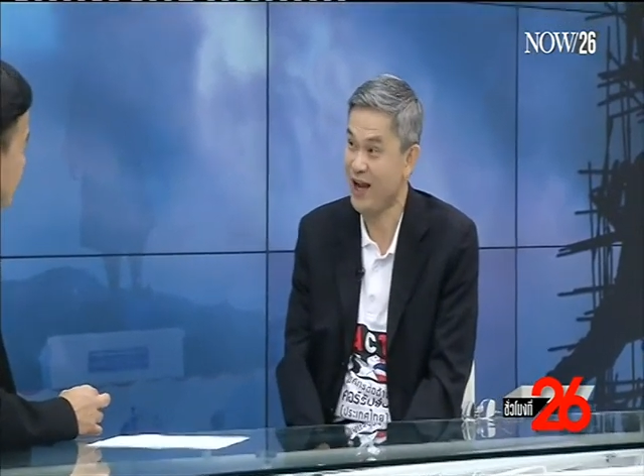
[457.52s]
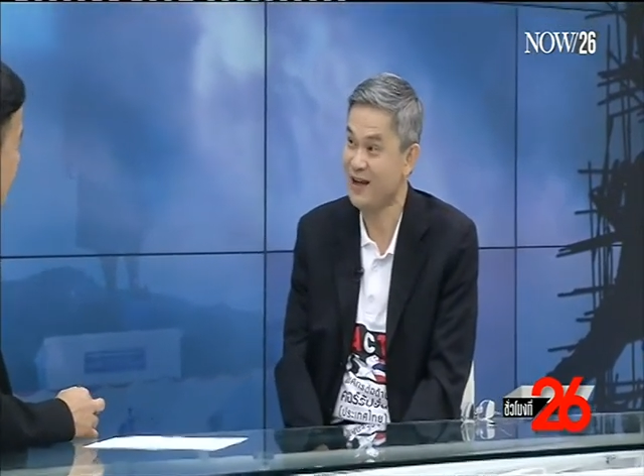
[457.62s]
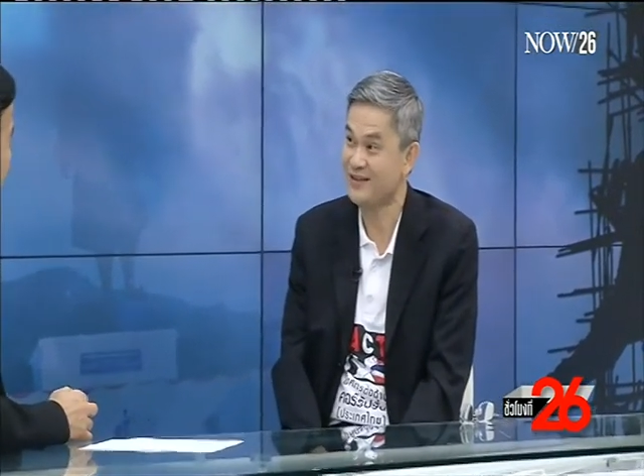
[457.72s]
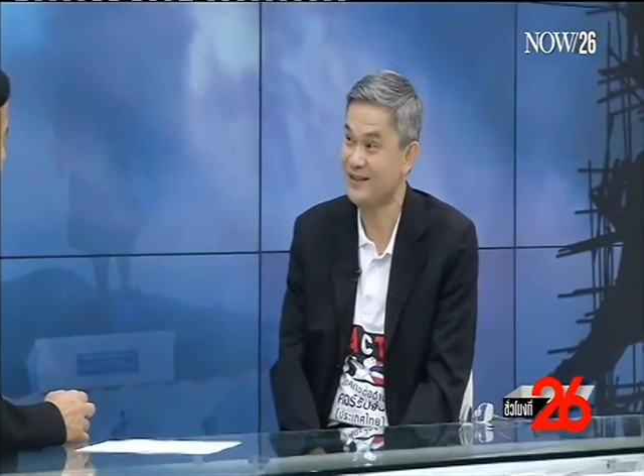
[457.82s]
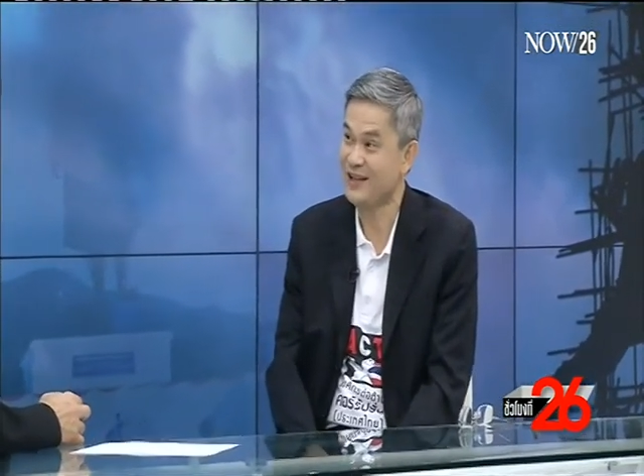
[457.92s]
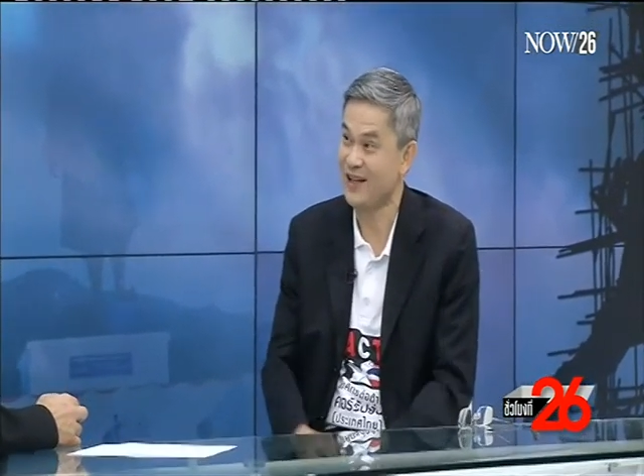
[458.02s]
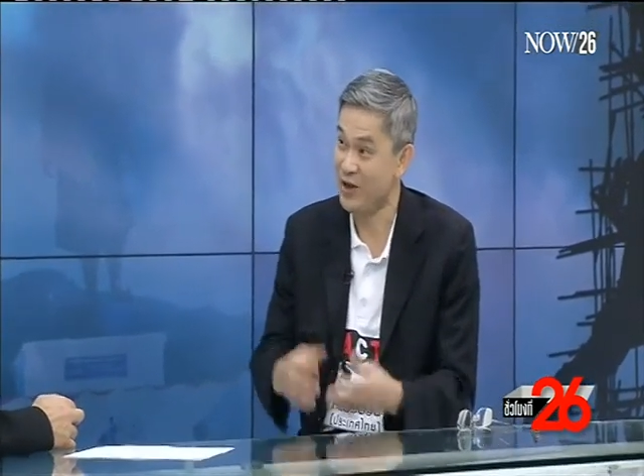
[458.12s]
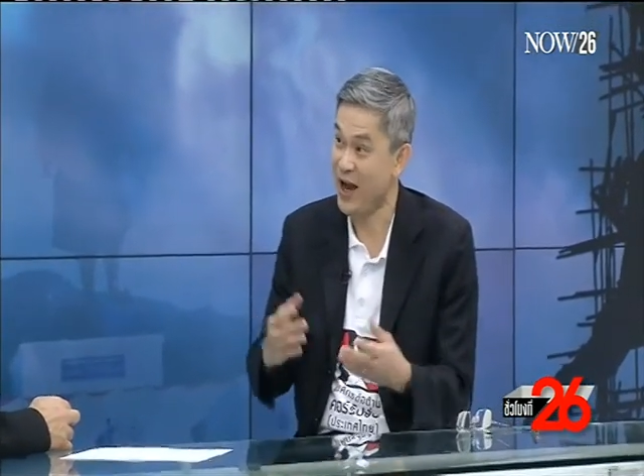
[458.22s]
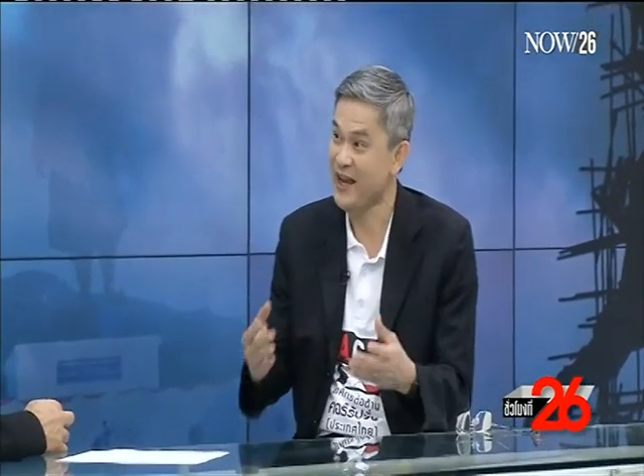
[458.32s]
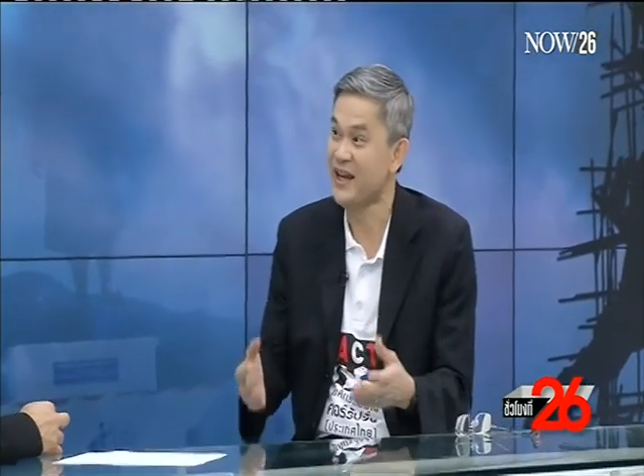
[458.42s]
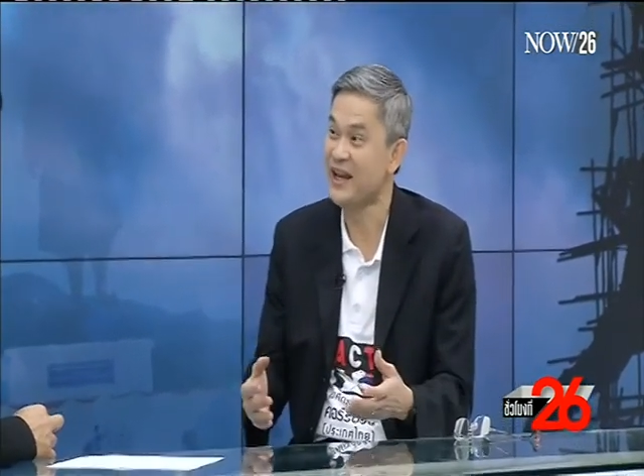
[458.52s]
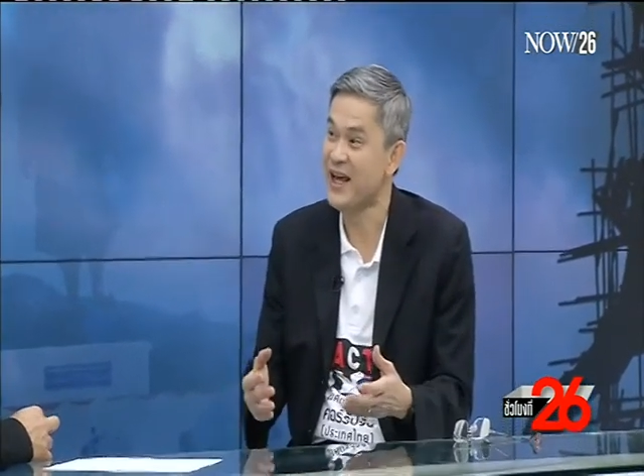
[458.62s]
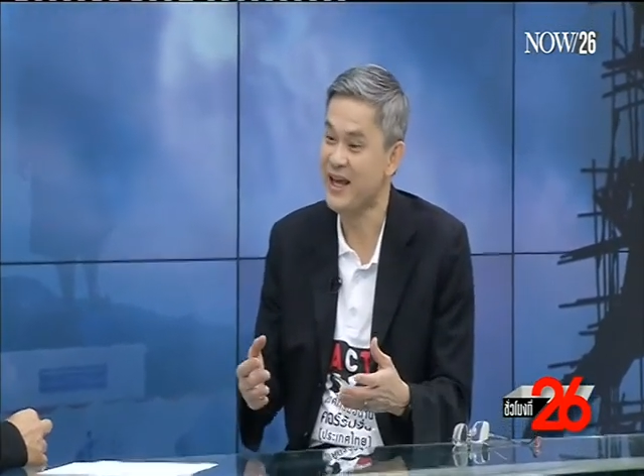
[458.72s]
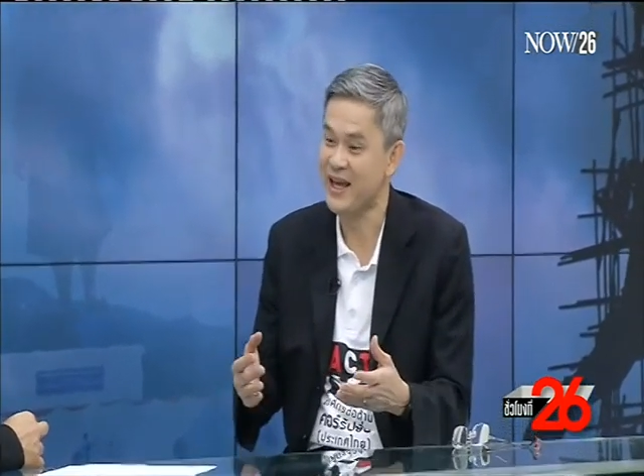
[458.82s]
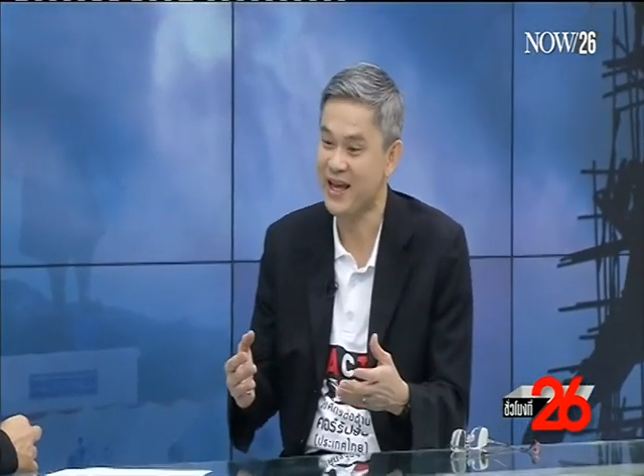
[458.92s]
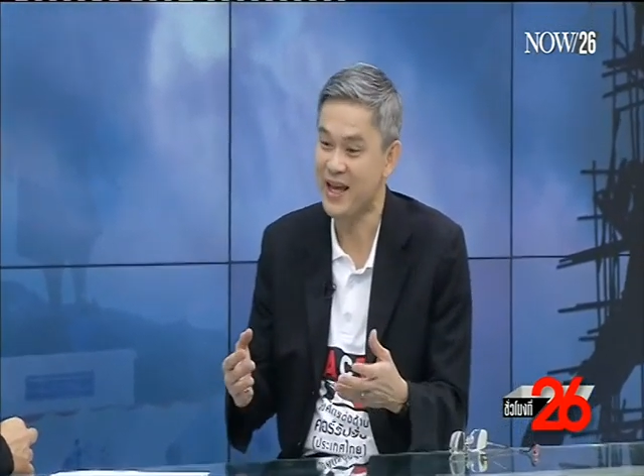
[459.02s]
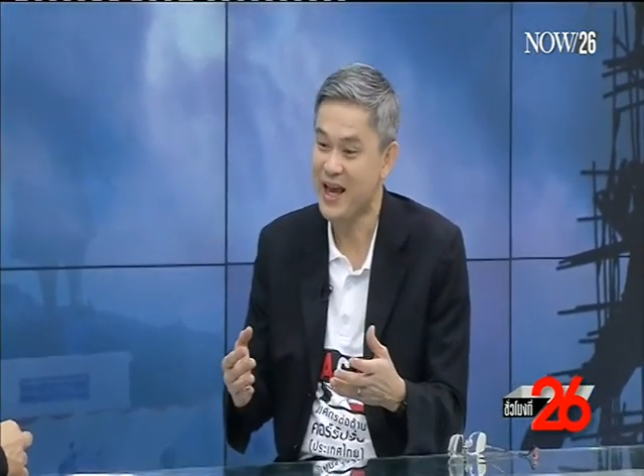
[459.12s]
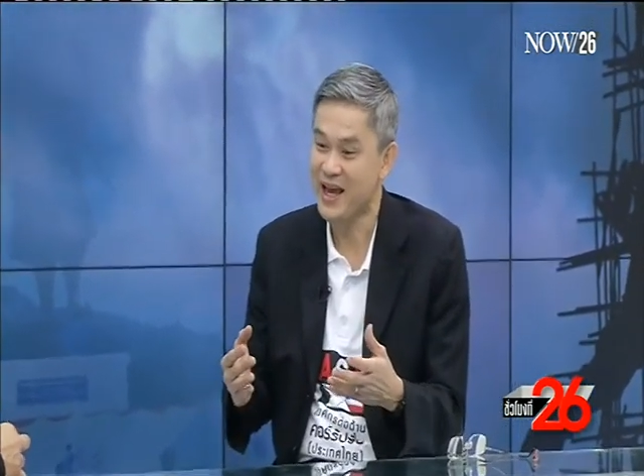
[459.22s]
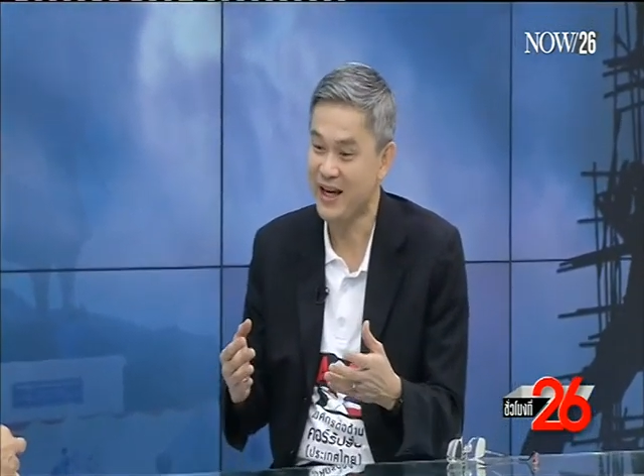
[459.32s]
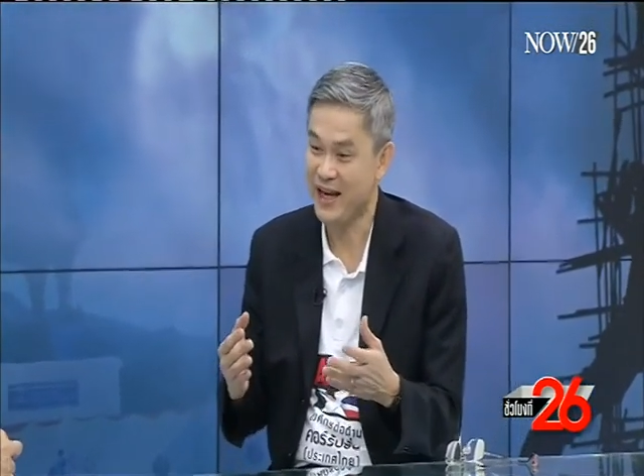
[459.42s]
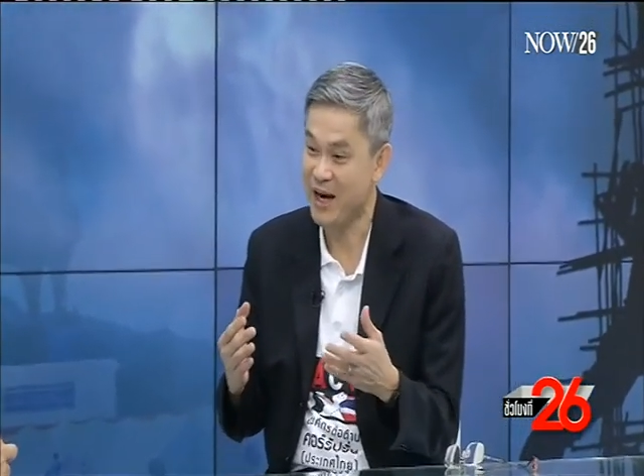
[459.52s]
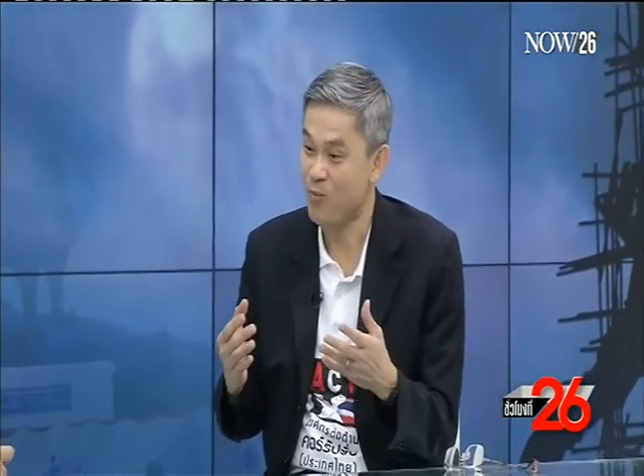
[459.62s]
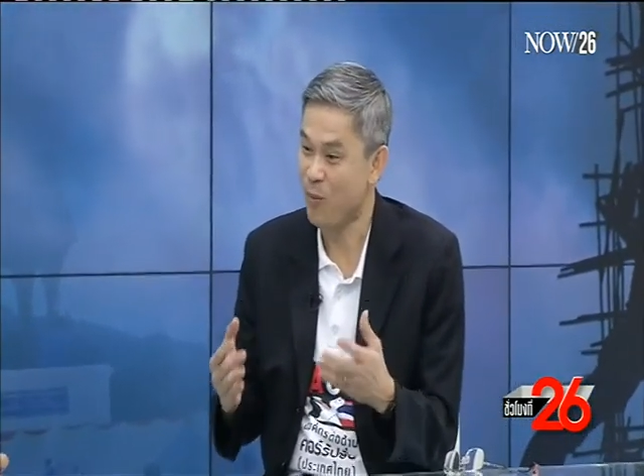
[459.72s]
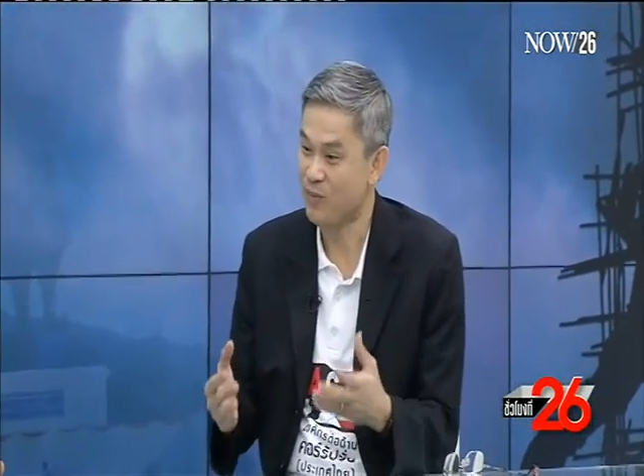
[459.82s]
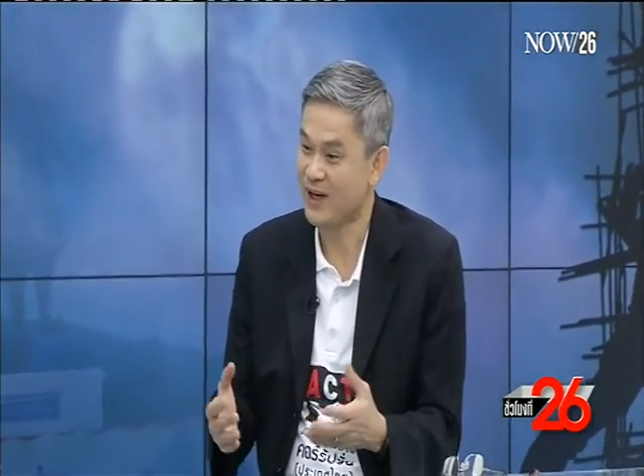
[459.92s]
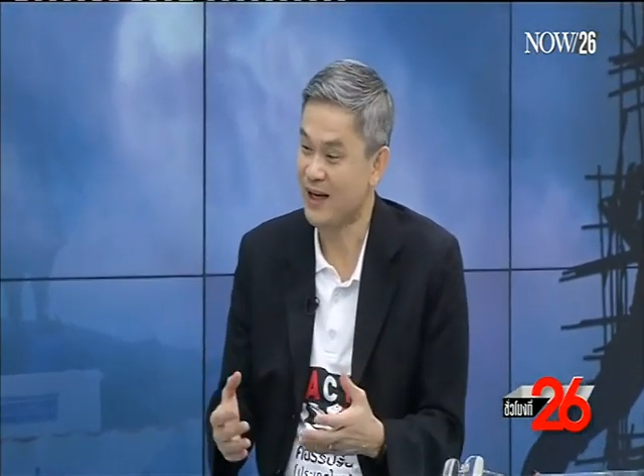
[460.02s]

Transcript: เราอยากเราอยากเห็นในในระบบ